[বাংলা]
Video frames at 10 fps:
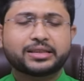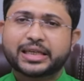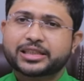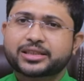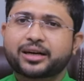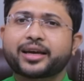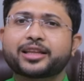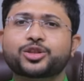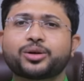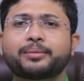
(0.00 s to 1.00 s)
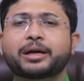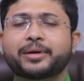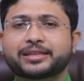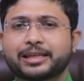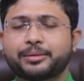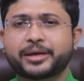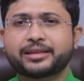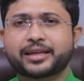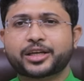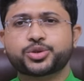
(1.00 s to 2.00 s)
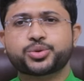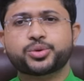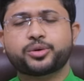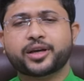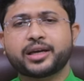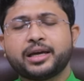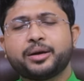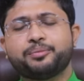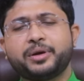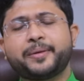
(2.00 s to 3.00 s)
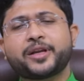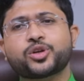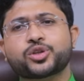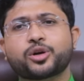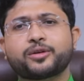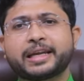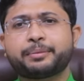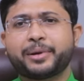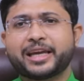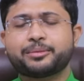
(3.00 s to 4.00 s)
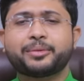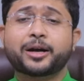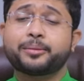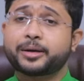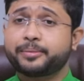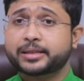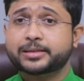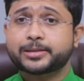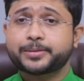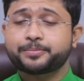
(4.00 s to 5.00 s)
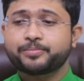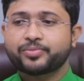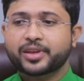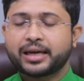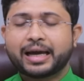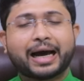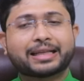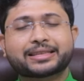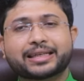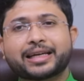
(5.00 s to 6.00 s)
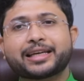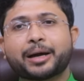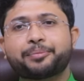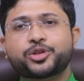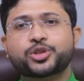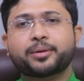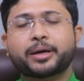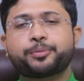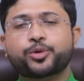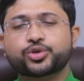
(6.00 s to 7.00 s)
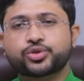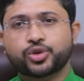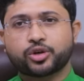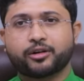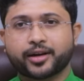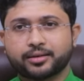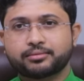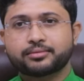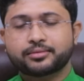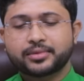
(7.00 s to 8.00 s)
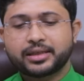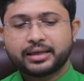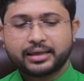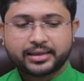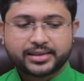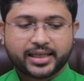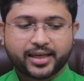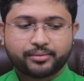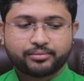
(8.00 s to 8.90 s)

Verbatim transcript: জ্যেষ্ঠার ক্ষেত্রেও আমরা মাসেল পেন থেকে শুরু করে বিভিন্ন ধরনের পেন বারবার পাচ্ছি আজকে দাঁড়িয়ে আপনি যদি আমায় প্রশ্ন করেন যে